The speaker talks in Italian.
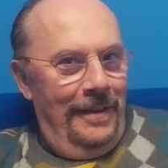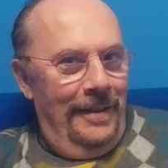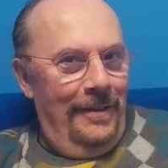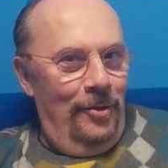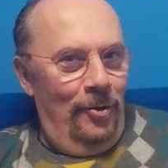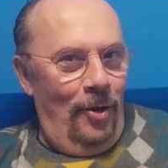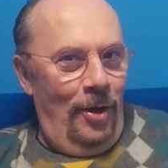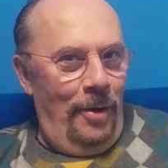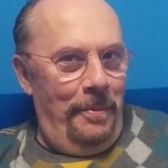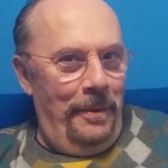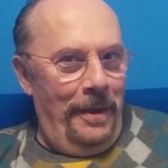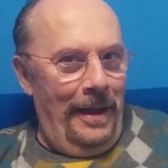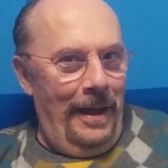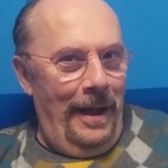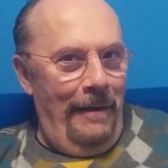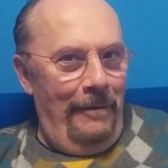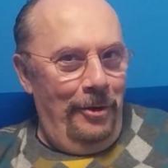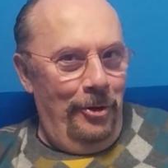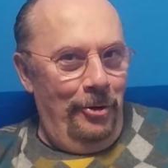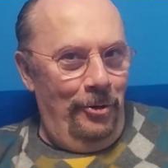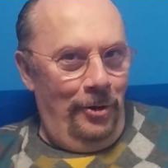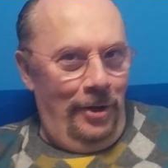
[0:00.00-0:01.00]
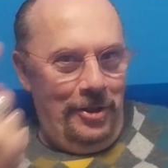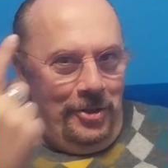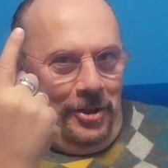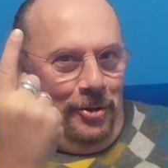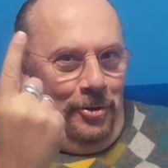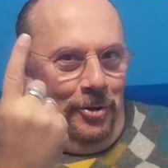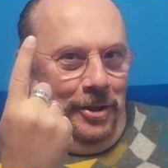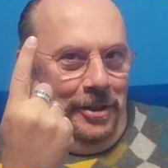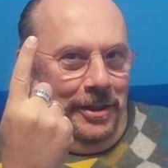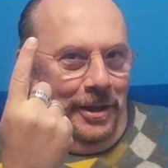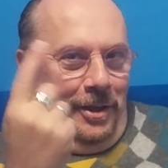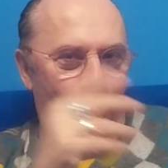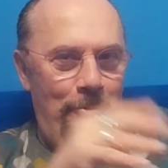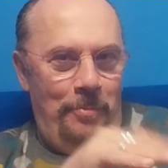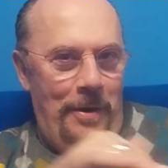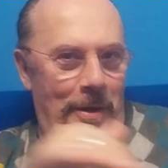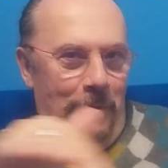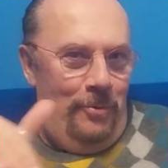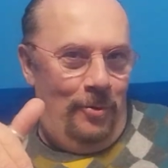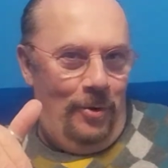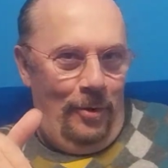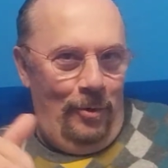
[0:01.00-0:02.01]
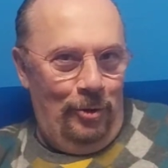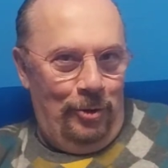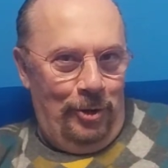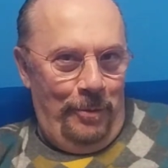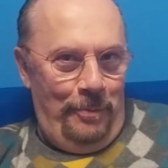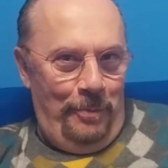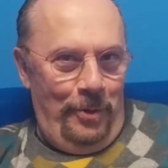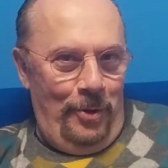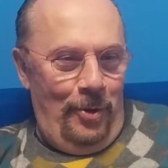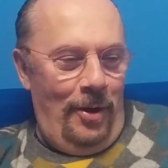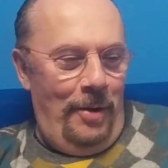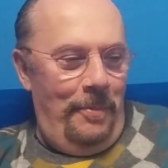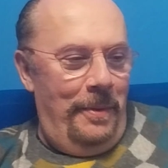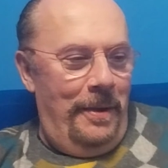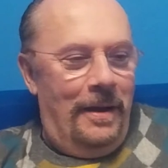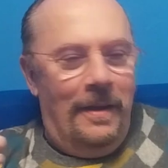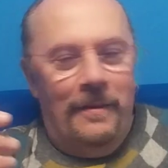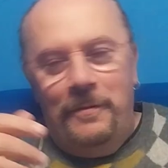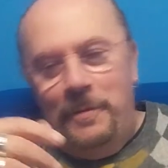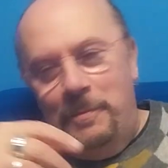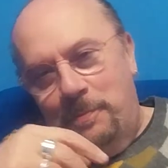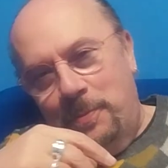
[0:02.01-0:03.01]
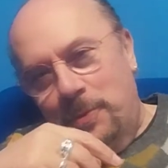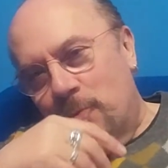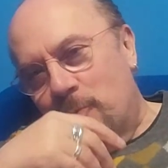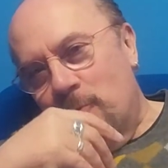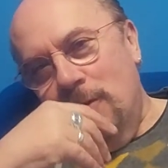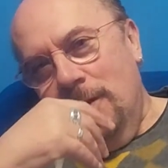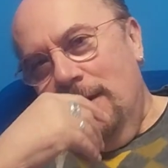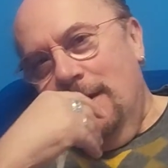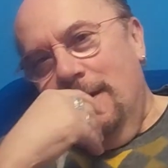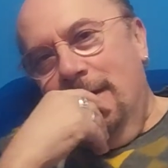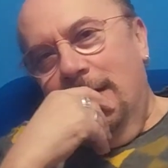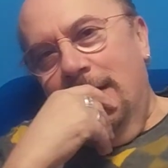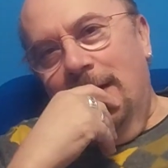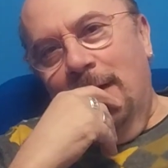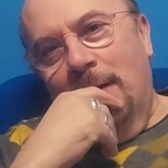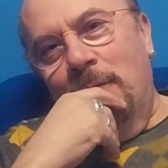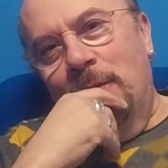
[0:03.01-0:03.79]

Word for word: non la pagavano, la scatoletta la compravi una volta e poi non la pagavi più e